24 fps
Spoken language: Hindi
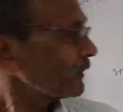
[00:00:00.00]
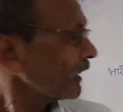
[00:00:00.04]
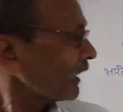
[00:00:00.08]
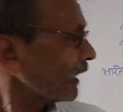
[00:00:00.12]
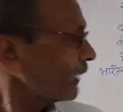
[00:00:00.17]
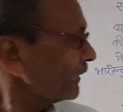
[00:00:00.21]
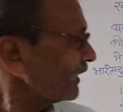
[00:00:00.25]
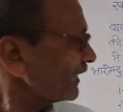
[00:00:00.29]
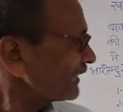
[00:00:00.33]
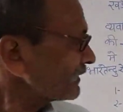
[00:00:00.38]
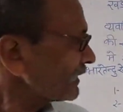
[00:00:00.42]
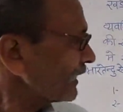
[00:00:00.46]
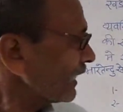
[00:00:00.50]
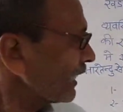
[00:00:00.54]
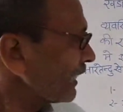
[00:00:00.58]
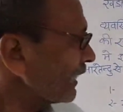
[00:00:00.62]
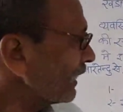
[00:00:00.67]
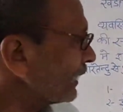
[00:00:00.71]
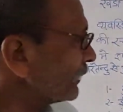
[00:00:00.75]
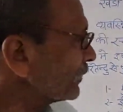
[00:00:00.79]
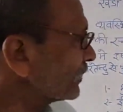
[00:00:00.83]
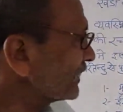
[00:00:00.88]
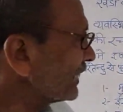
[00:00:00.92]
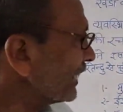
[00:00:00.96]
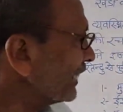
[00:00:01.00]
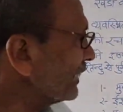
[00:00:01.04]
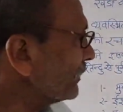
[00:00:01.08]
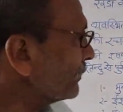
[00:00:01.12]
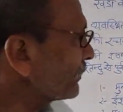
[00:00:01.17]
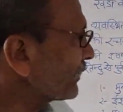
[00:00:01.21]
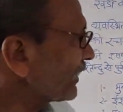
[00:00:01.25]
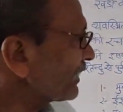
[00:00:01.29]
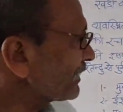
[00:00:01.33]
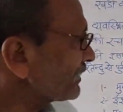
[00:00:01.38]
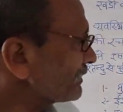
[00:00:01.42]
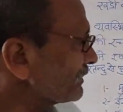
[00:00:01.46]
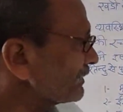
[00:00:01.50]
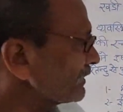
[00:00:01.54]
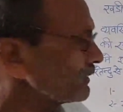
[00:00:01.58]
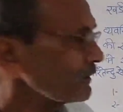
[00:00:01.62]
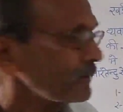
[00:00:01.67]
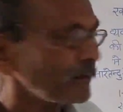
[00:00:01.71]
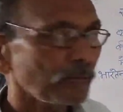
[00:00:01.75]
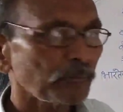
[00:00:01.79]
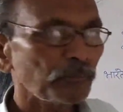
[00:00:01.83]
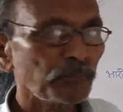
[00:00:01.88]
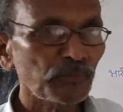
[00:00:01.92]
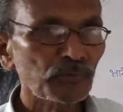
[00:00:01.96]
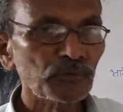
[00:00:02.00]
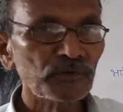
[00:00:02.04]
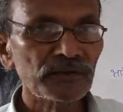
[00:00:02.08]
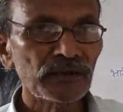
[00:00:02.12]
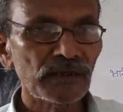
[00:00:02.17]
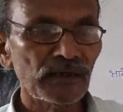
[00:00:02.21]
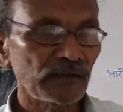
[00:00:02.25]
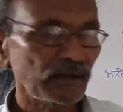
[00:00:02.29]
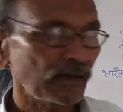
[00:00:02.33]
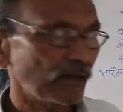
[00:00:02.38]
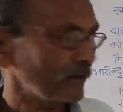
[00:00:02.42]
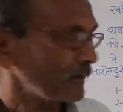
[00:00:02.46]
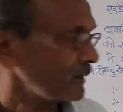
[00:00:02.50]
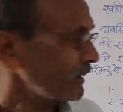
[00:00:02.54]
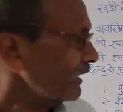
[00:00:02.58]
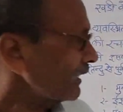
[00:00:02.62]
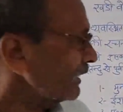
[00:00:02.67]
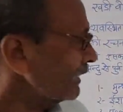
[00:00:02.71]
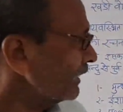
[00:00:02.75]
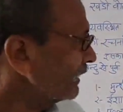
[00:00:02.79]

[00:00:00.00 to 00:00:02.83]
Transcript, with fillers: हमेशा लघुत्तरी प्रश्न पूछा जाता